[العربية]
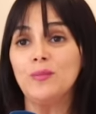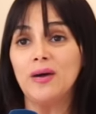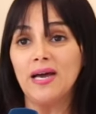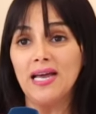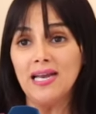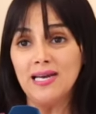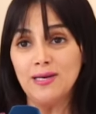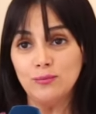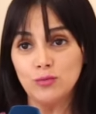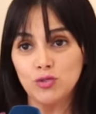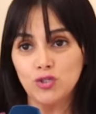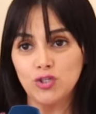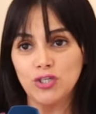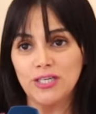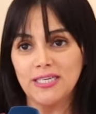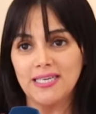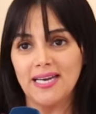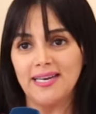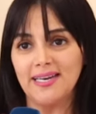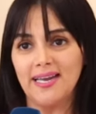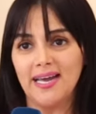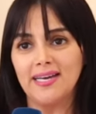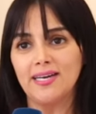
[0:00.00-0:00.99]
مع
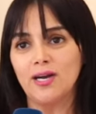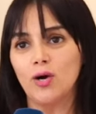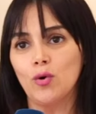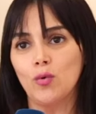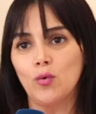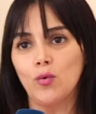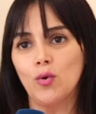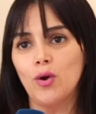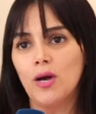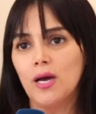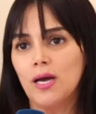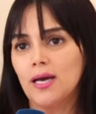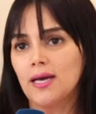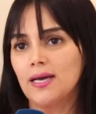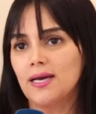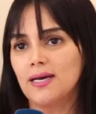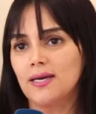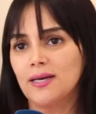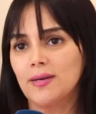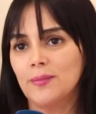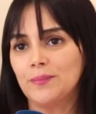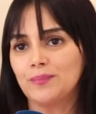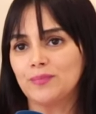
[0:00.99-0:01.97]
المشكله لانه
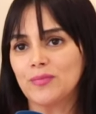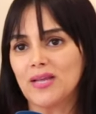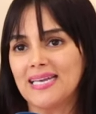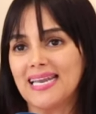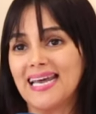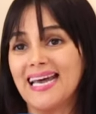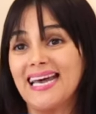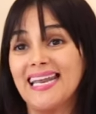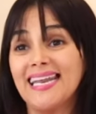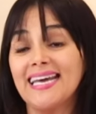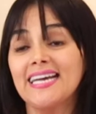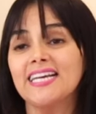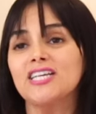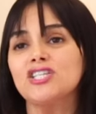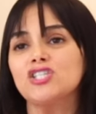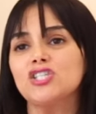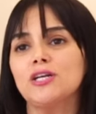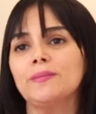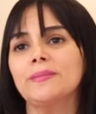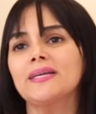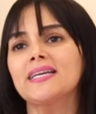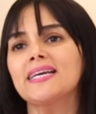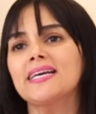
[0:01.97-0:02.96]
القلق
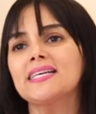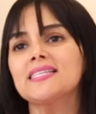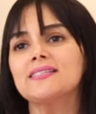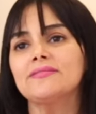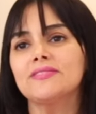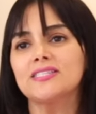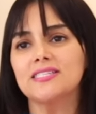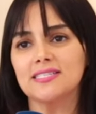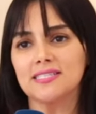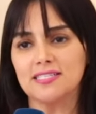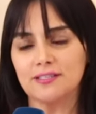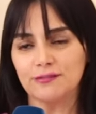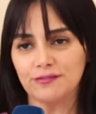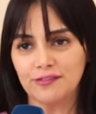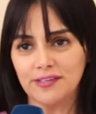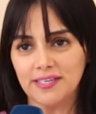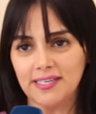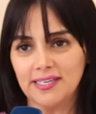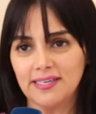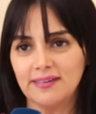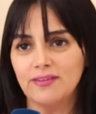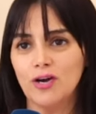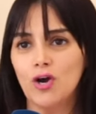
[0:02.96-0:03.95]
كيجينا من كثره
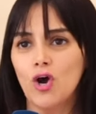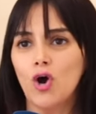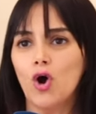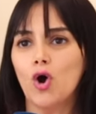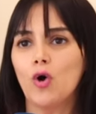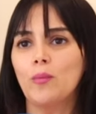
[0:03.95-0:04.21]
التفكير